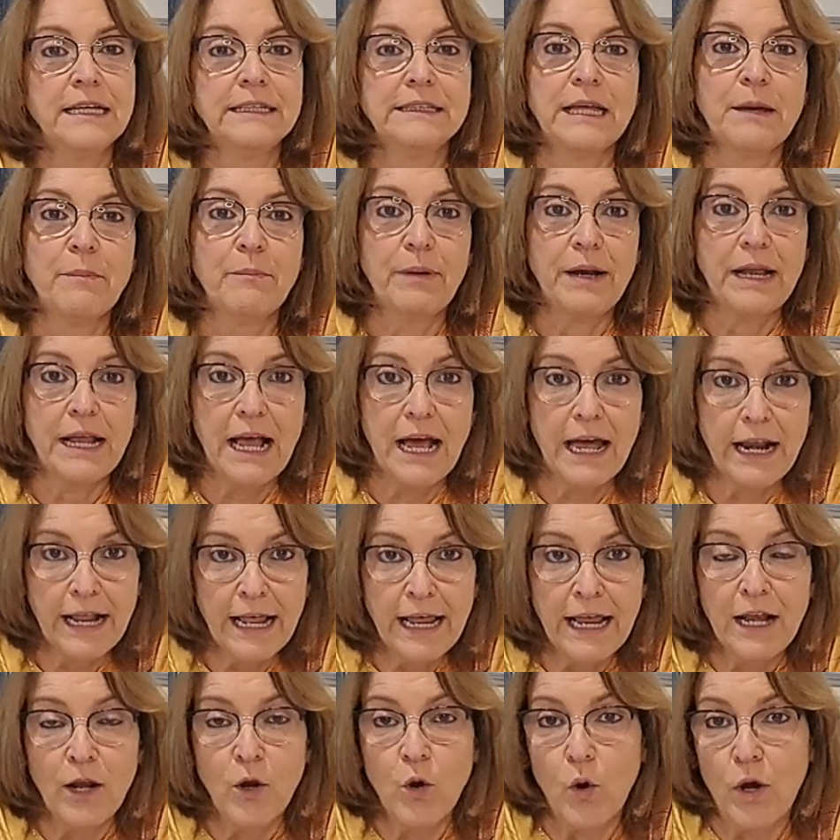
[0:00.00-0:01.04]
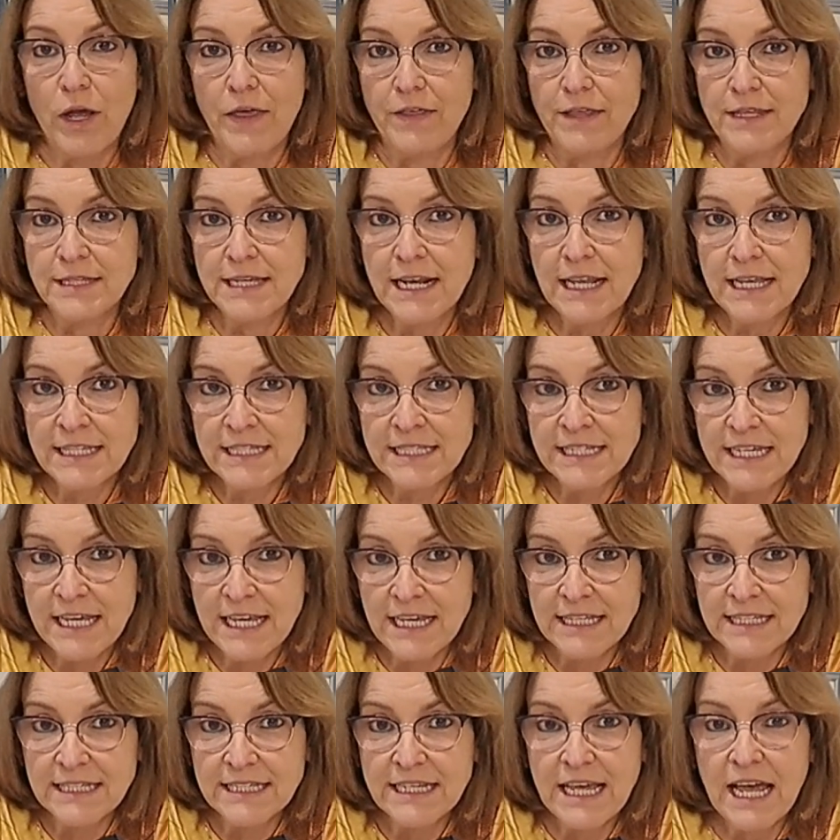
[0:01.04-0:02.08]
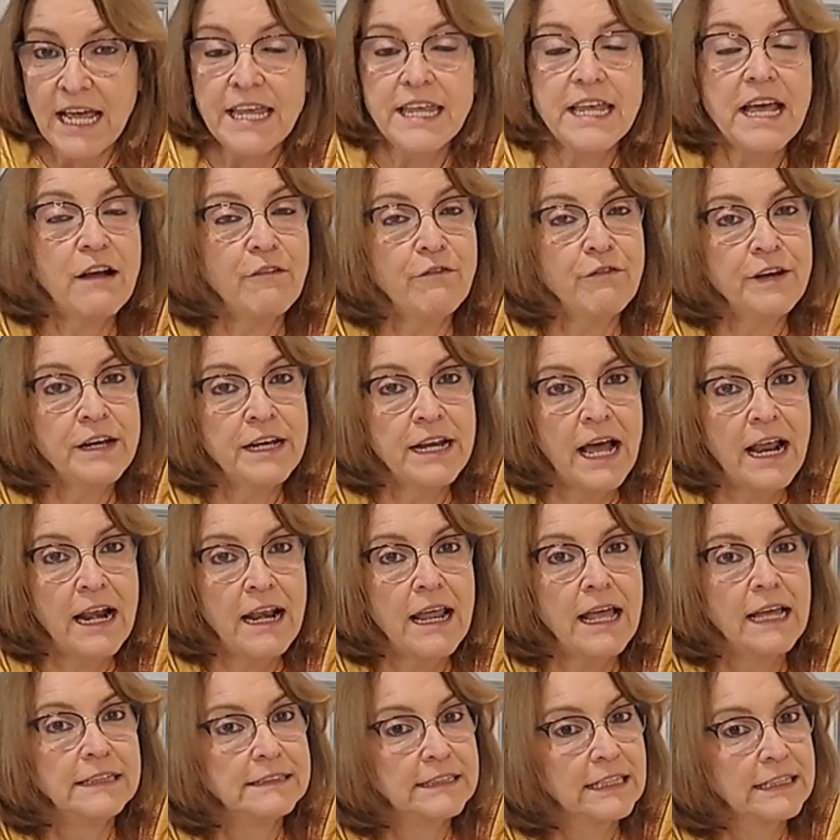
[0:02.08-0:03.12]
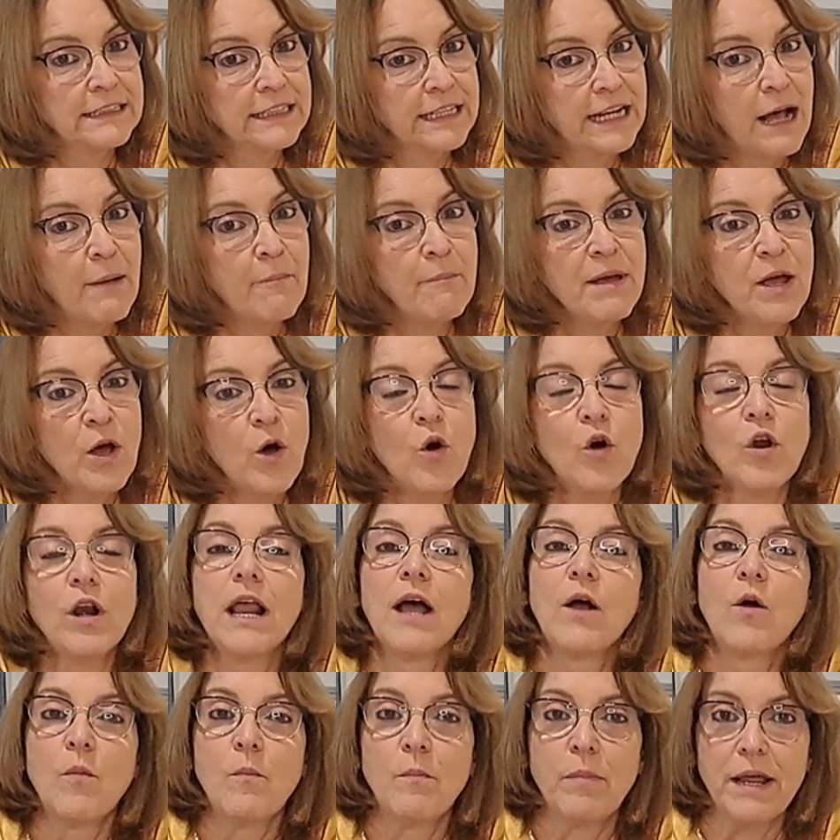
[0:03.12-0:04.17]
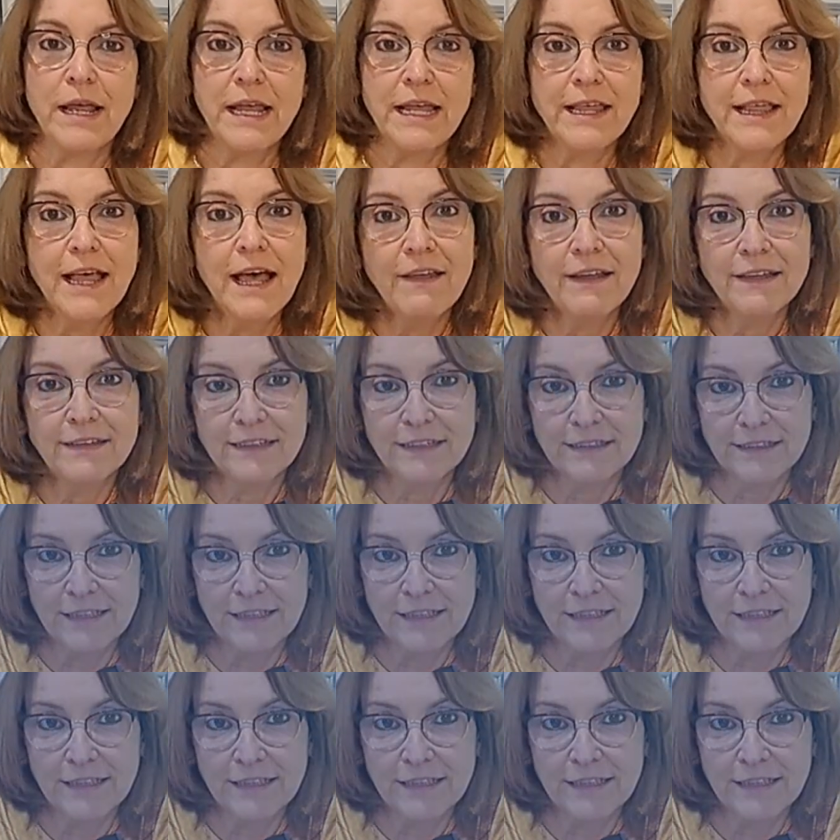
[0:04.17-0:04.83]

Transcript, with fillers: Te explicaré lo que dice la ciencia y al final entenderás mejor la complejidad de este